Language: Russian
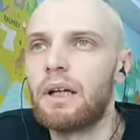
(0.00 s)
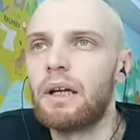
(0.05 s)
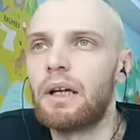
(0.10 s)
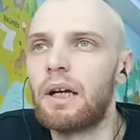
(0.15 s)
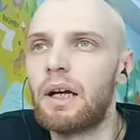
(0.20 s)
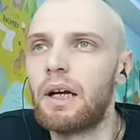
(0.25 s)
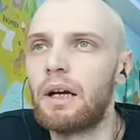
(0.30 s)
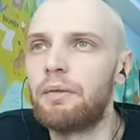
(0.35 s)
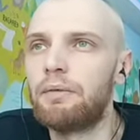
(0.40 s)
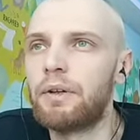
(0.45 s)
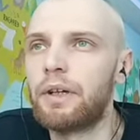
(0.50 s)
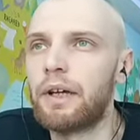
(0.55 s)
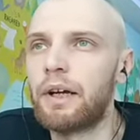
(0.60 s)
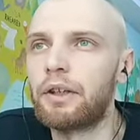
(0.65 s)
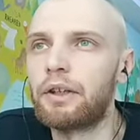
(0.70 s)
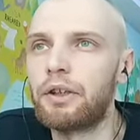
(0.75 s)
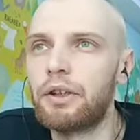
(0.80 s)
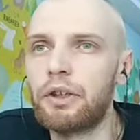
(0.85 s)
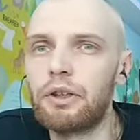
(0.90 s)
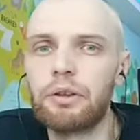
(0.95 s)
а,
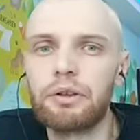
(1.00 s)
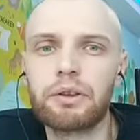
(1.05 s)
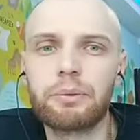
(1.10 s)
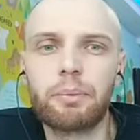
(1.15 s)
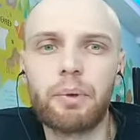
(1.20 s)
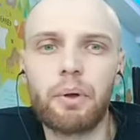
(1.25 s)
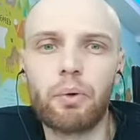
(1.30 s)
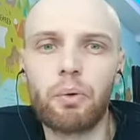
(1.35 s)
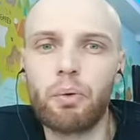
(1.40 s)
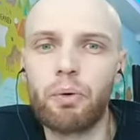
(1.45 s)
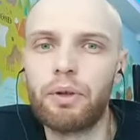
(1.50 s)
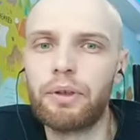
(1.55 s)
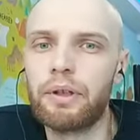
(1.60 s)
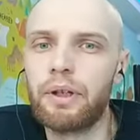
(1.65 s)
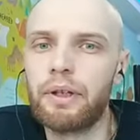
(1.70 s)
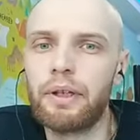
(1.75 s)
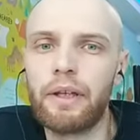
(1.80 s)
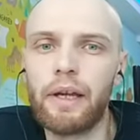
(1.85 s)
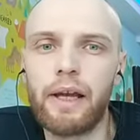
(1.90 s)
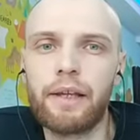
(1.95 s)
выходил спокойно,
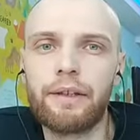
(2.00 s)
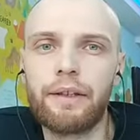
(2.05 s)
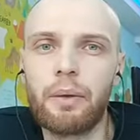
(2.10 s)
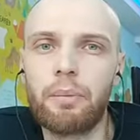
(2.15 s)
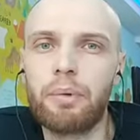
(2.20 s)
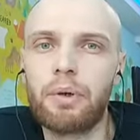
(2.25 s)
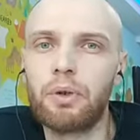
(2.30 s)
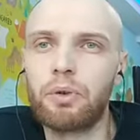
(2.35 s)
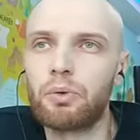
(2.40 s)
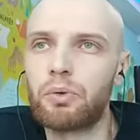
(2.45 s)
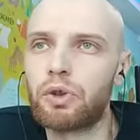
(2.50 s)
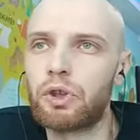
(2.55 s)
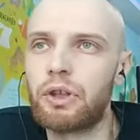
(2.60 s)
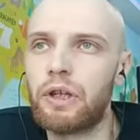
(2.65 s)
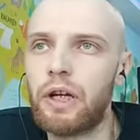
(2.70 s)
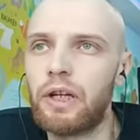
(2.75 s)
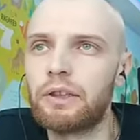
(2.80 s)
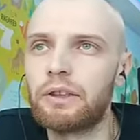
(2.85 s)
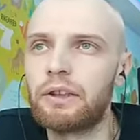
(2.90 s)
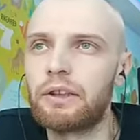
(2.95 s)
я не
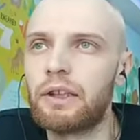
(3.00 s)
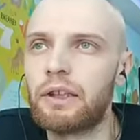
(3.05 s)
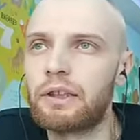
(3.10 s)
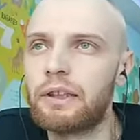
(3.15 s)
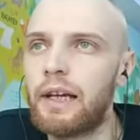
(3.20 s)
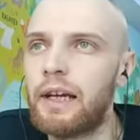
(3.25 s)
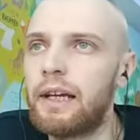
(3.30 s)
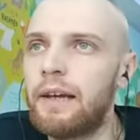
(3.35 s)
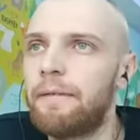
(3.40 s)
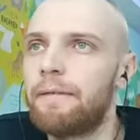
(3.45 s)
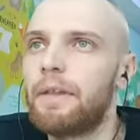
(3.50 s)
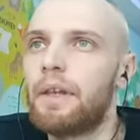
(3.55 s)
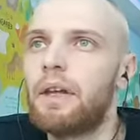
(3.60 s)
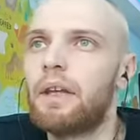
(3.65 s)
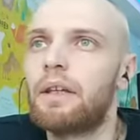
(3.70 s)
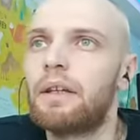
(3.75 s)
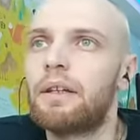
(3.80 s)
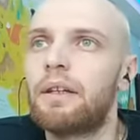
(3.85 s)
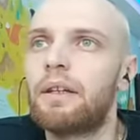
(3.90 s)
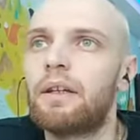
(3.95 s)
перетруждался и так далее,
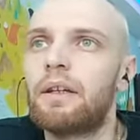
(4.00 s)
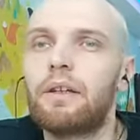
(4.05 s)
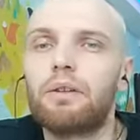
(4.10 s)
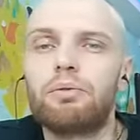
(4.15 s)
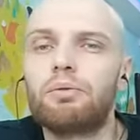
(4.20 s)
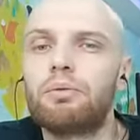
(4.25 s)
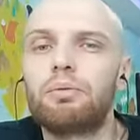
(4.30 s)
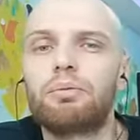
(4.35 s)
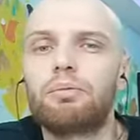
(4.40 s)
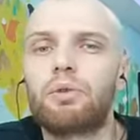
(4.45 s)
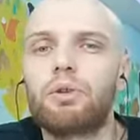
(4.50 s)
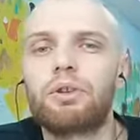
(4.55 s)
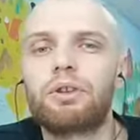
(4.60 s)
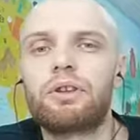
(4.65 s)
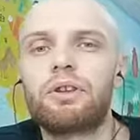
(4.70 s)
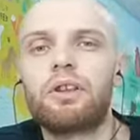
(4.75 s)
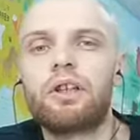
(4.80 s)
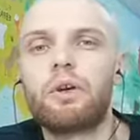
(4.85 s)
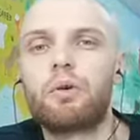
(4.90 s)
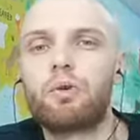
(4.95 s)
э, ну, то есть
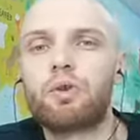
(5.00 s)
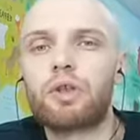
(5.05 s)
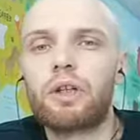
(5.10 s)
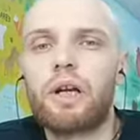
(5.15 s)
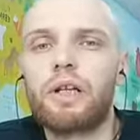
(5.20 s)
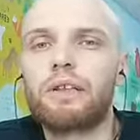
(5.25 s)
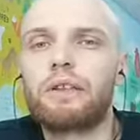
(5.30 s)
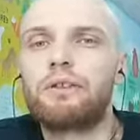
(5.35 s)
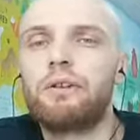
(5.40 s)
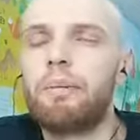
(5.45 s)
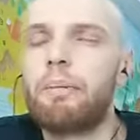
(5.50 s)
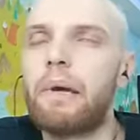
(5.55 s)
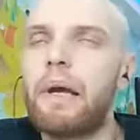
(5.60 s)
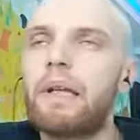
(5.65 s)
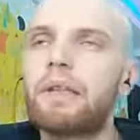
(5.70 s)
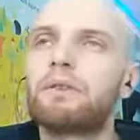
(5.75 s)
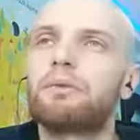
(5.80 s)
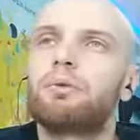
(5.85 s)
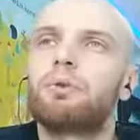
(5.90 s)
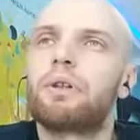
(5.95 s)
не нагружал
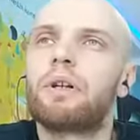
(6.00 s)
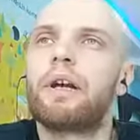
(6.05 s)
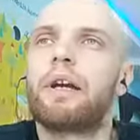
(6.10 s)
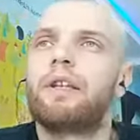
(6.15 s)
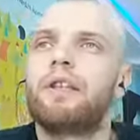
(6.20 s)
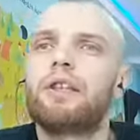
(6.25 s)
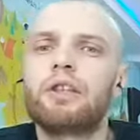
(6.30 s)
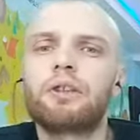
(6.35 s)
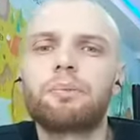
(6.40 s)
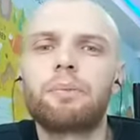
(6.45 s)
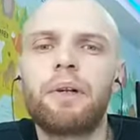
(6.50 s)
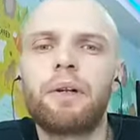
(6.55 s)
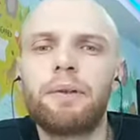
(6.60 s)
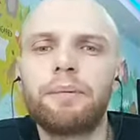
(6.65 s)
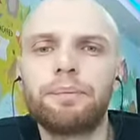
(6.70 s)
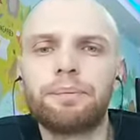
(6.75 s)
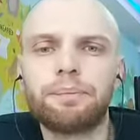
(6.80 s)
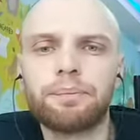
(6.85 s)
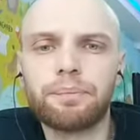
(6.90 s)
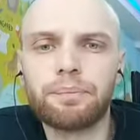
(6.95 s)
себя, свой организм.
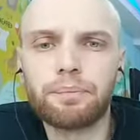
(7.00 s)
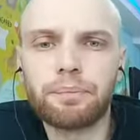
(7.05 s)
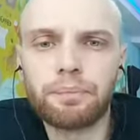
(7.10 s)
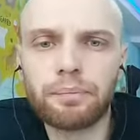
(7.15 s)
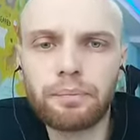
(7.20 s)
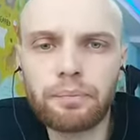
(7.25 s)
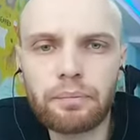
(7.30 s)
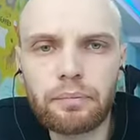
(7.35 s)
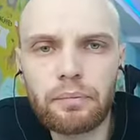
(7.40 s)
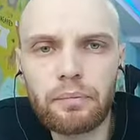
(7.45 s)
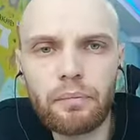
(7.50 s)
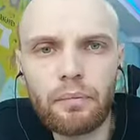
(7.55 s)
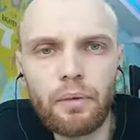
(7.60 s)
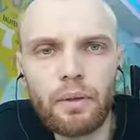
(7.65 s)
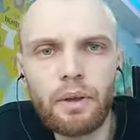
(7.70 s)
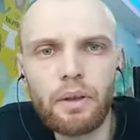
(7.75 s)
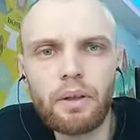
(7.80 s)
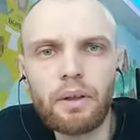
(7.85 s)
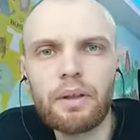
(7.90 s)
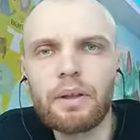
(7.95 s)

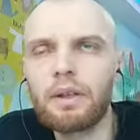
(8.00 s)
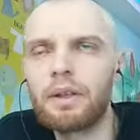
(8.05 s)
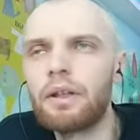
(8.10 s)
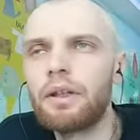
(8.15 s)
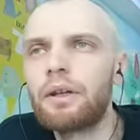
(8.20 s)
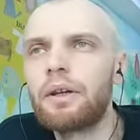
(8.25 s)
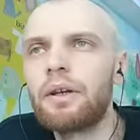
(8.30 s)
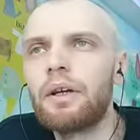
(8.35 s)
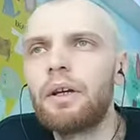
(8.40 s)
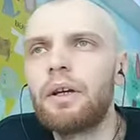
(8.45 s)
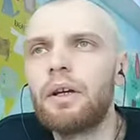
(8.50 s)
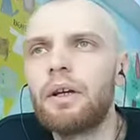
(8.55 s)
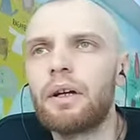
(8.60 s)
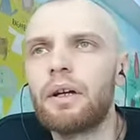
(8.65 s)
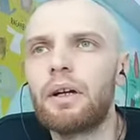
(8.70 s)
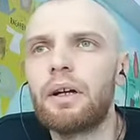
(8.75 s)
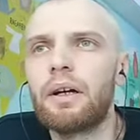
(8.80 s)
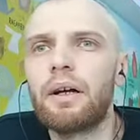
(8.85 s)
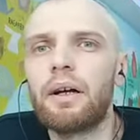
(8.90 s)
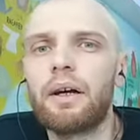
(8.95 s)
И
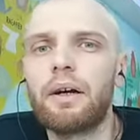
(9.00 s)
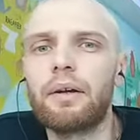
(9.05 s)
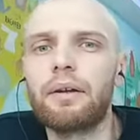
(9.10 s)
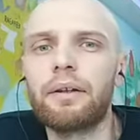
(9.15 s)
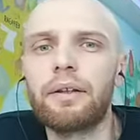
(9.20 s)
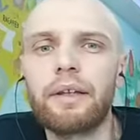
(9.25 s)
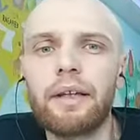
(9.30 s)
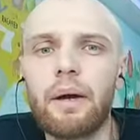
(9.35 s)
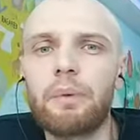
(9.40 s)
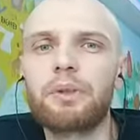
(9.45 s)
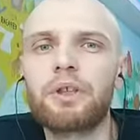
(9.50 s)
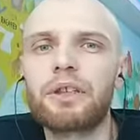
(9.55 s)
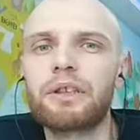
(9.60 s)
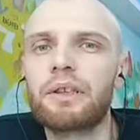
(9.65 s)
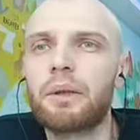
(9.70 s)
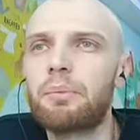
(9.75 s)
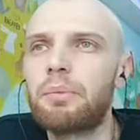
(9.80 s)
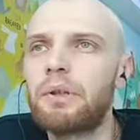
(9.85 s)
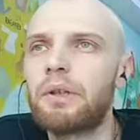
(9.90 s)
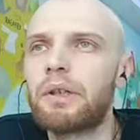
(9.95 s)
а, я вообще
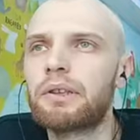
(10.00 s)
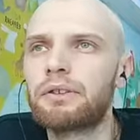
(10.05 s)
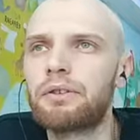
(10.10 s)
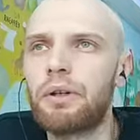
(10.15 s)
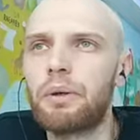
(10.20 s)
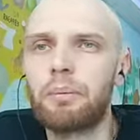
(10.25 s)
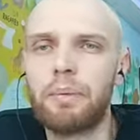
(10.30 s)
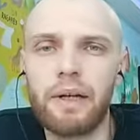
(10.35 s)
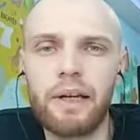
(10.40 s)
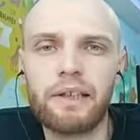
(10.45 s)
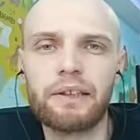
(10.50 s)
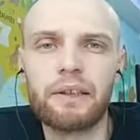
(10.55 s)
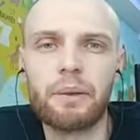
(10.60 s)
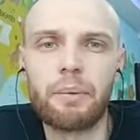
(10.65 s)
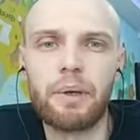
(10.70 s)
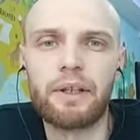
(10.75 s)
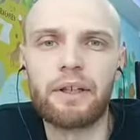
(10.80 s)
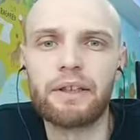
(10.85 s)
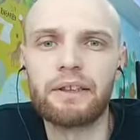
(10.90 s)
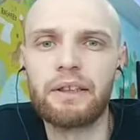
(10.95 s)
забыл о своей болезни,
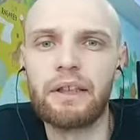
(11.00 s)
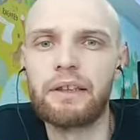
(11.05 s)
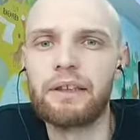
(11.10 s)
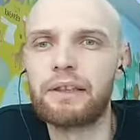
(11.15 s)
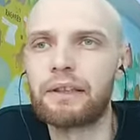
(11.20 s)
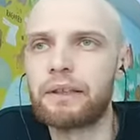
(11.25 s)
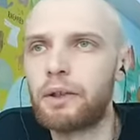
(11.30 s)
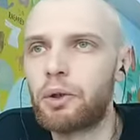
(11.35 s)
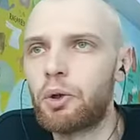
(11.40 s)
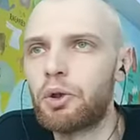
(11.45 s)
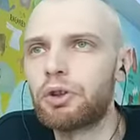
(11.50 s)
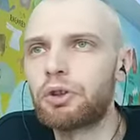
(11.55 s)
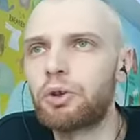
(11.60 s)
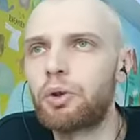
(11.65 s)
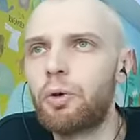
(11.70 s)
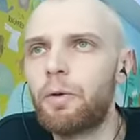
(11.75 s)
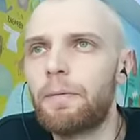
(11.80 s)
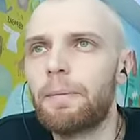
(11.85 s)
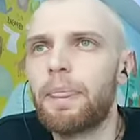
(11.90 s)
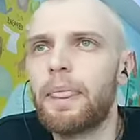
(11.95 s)
опять рассеянный склероз,
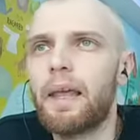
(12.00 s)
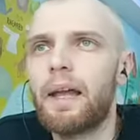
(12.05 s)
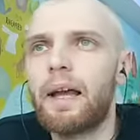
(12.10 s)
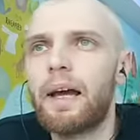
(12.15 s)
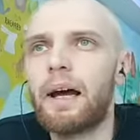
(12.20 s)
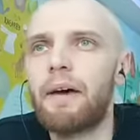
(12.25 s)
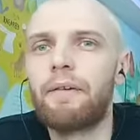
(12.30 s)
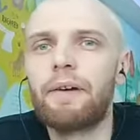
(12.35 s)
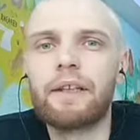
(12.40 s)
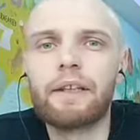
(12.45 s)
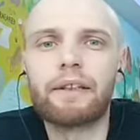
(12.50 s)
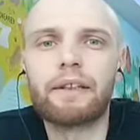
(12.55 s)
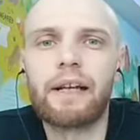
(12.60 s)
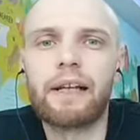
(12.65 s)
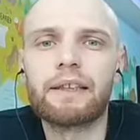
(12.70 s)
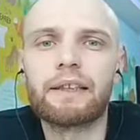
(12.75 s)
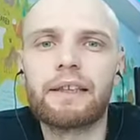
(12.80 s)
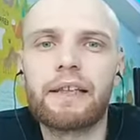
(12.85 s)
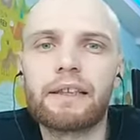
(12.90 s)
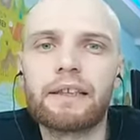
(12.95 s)
но а, в этот
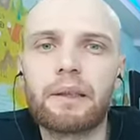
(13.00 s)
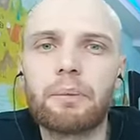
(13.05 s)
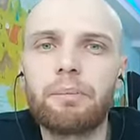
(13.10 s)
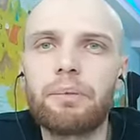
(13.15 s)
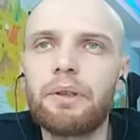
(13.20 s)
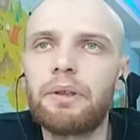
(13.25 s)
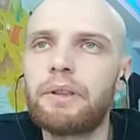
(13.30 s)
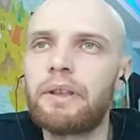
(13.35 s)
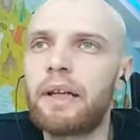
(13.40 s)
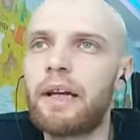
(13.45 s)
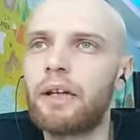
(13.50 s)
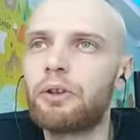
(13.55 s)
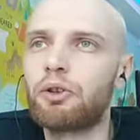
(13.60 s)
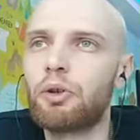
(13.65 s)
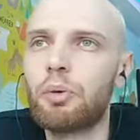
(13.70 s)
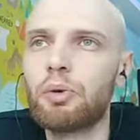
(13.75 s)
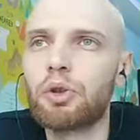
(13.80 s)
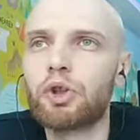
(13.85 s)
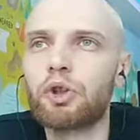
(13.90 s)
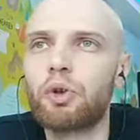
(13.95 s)
раз я забыл не о
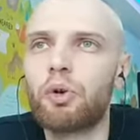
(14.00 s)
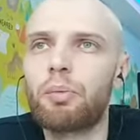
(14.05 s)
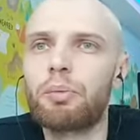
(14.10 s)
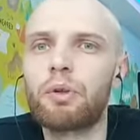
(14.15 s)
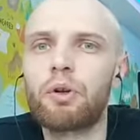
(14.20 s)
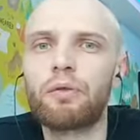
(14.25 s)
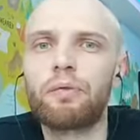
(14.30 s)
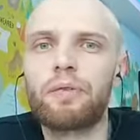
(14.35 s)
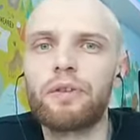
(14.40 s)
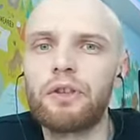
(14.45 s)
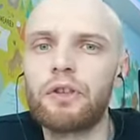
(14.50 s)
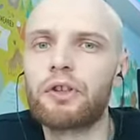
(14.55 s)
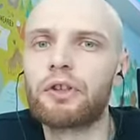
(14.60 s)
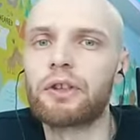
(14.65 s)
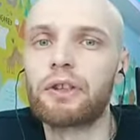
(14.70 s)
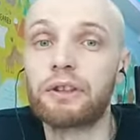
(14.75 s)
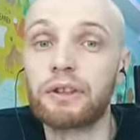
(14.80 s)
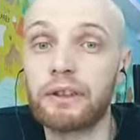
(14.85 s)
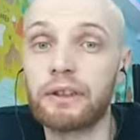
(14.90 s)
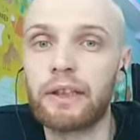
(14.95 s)
том, что у меня вот
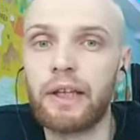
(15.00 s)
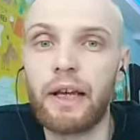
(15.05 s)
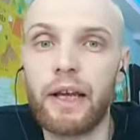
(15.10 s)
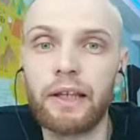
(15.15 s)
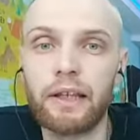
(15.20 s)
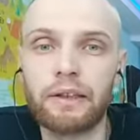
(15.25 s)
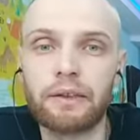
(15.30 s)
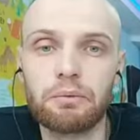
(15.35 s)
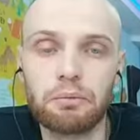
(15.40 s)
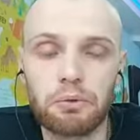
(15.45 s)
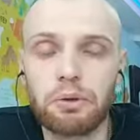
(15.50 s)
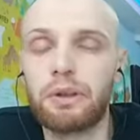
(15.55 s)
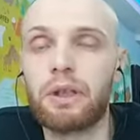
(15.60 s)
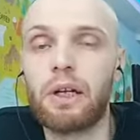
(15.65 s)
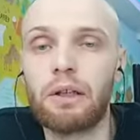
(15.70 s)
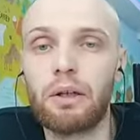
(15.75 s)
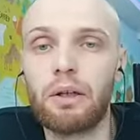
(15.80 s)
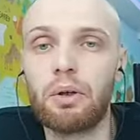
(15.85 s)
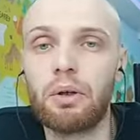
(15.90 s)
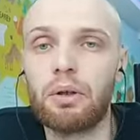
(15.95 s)
физическое состояние ну,
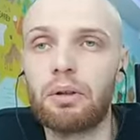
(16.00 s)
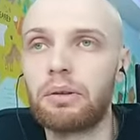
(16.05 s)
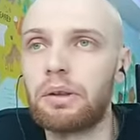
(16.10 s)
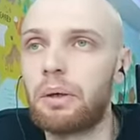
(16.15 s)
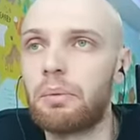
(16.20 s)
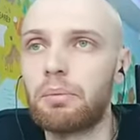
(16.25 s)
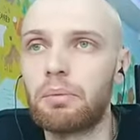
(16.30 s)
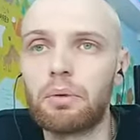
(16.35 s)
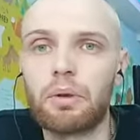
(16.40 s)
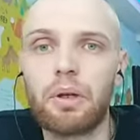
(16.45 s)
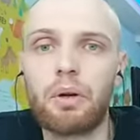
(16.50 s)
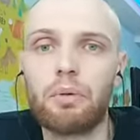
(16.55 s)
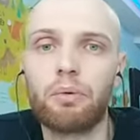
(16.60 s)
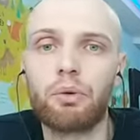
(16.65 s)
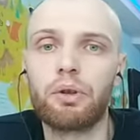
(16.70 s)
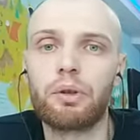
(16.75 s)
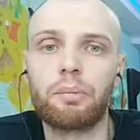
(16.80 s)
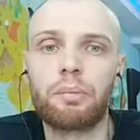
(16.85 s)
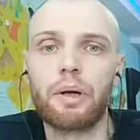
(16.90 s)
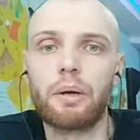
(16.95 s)
стало э, там
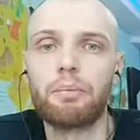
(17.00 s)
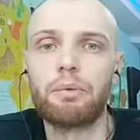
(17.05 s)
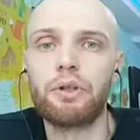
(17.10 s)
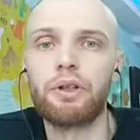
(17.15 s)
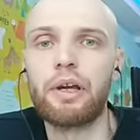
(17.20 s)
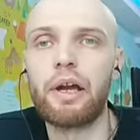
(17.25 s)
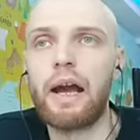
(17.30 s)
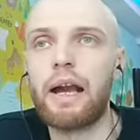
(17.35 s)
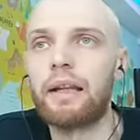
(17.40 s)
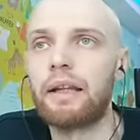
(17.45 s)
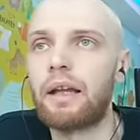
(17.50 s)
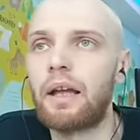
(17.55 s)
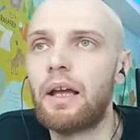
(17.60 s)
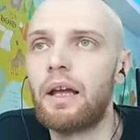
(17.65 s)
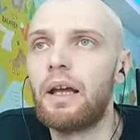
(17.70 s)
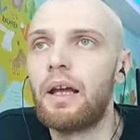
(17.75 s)
какое-то прям идеальное,